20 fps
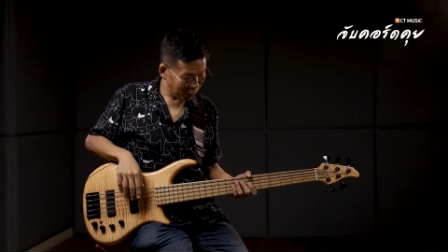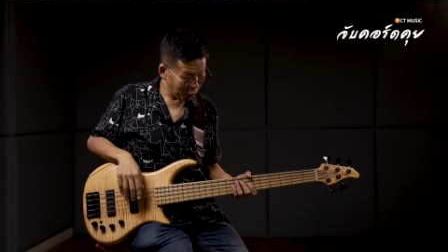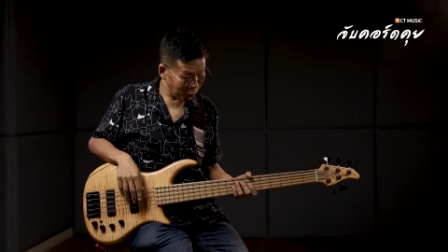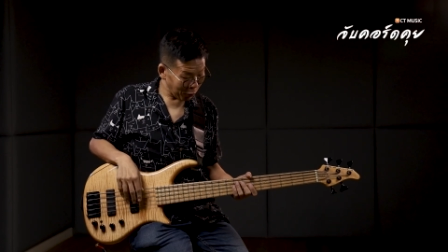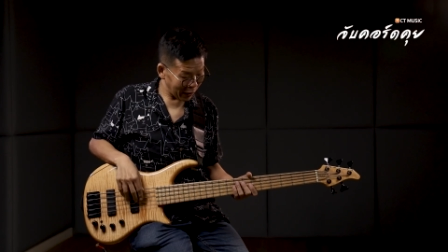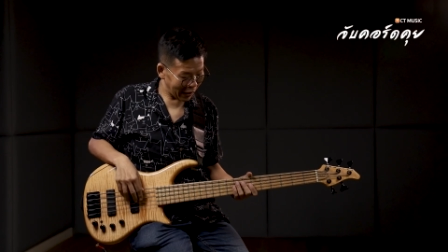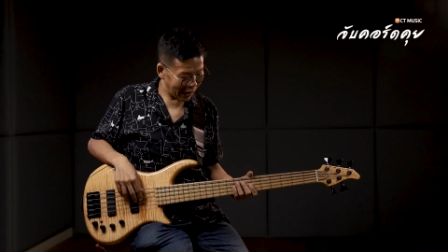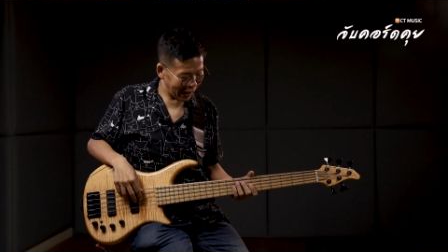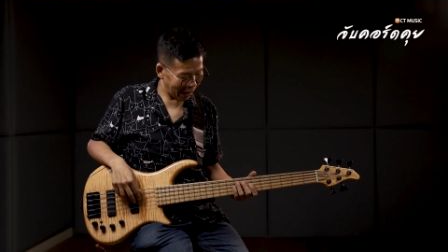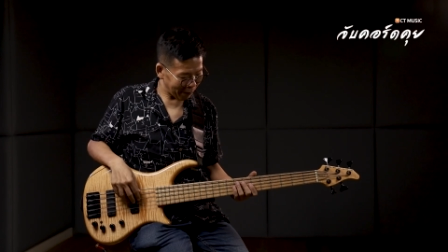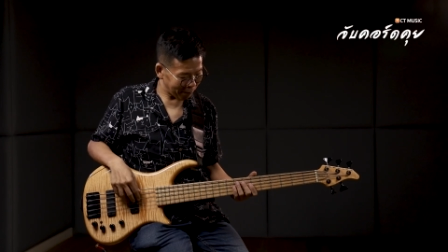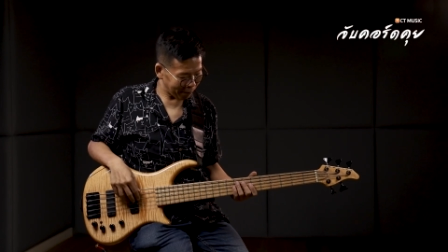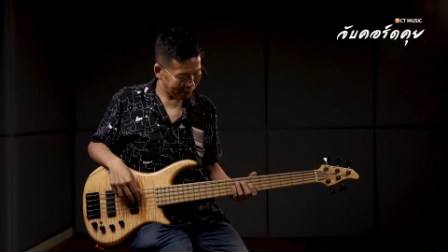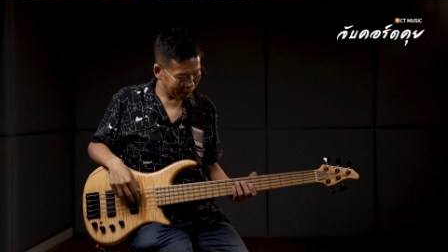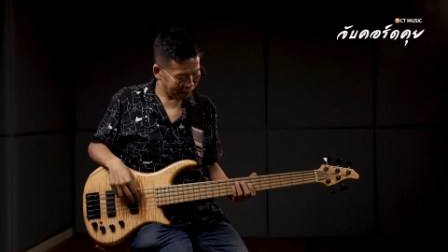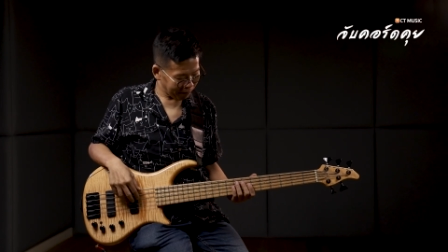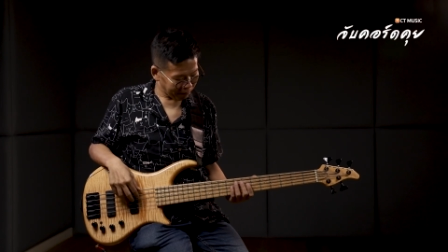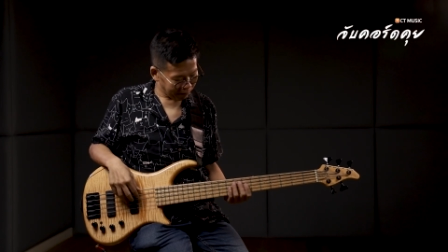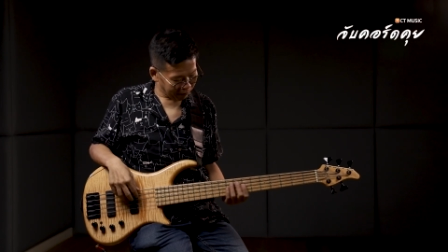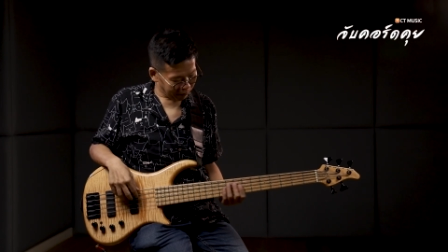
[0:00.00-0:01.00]
ลูกนี้ครับ
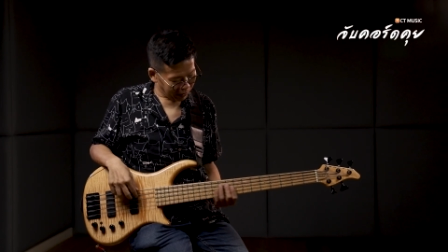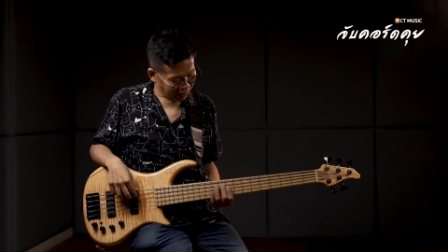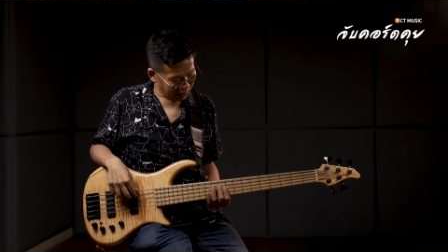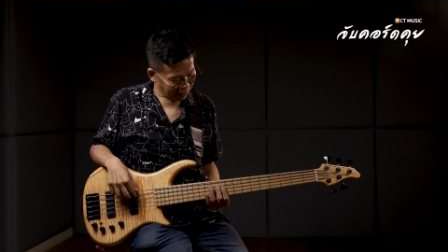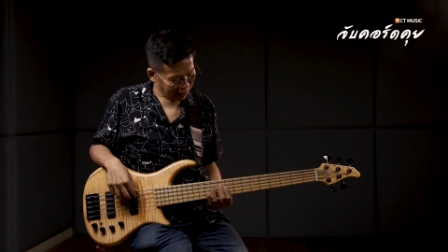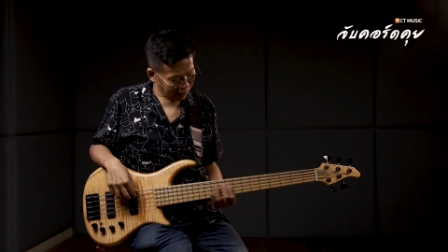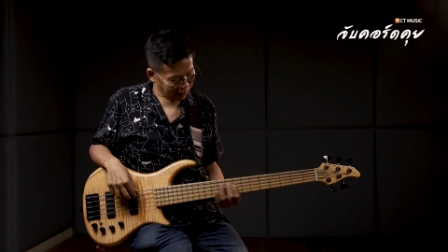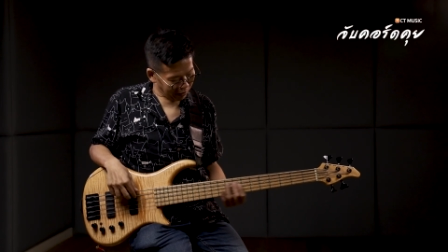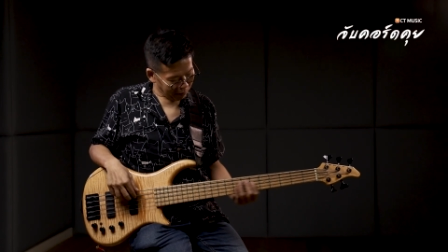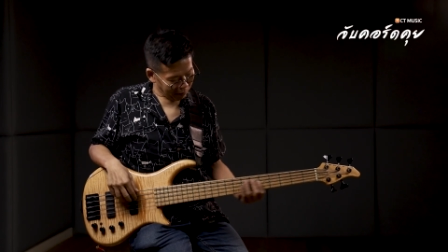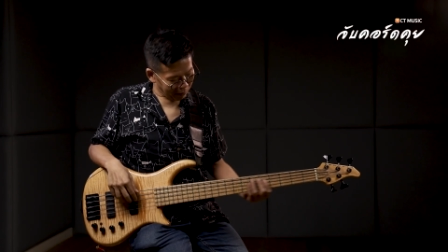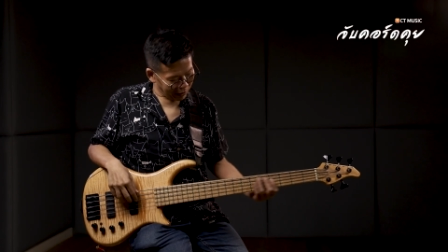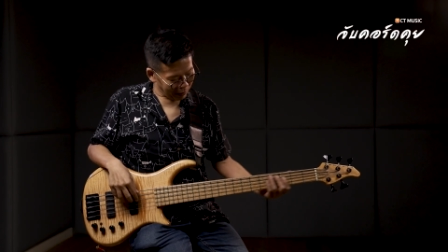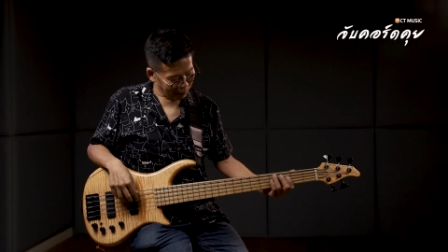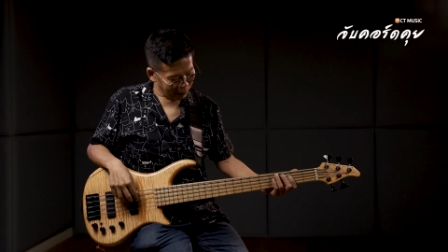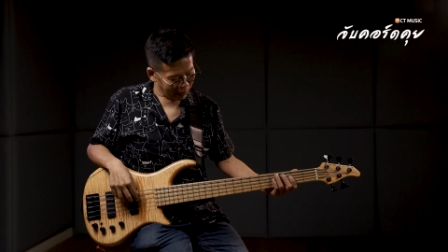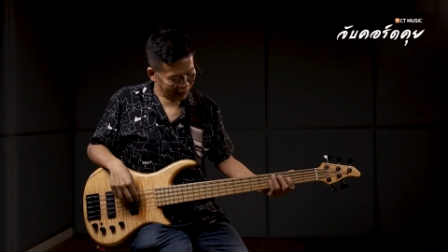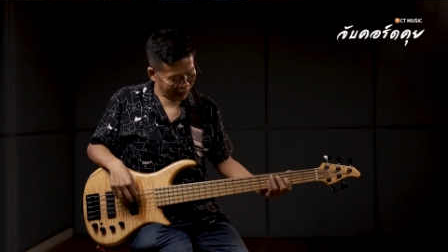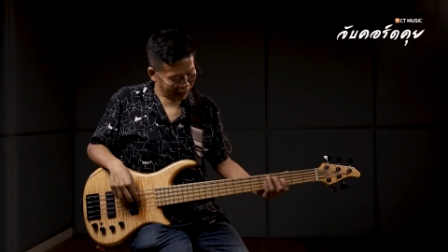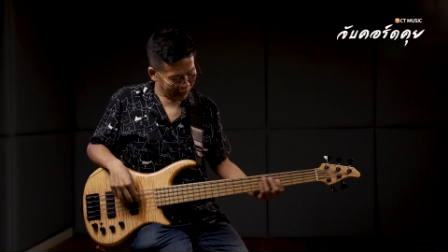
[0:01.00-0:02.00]
มัน
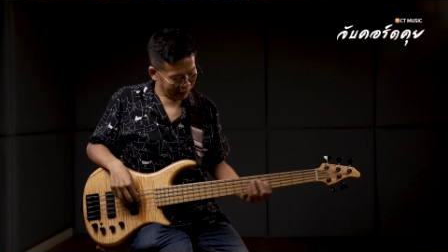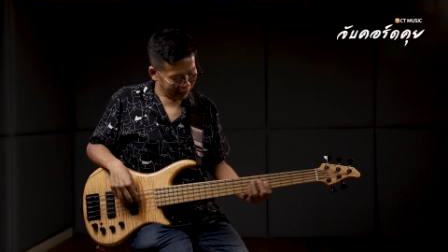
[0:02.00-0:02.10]
จะมี